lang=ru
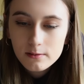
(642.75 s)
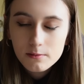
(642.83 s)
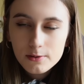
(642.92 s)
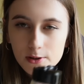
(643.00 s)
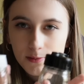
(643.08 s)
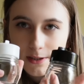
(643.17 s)
В
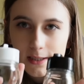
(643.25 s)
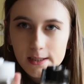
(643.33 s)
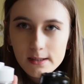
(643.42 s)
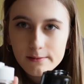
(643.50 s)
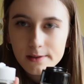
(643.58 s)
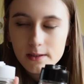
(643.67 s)
общем,
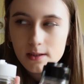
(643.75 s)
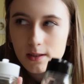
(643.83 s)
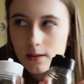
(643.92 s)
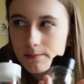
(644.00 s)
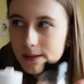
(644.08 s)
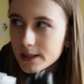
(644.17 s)
такие вот
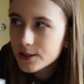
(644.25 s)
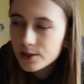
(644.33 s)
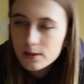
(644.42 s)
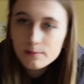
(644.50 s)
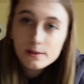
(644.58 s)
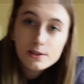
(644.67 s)
э,
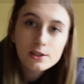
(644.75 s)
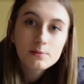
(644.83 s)
баночки мы сейчас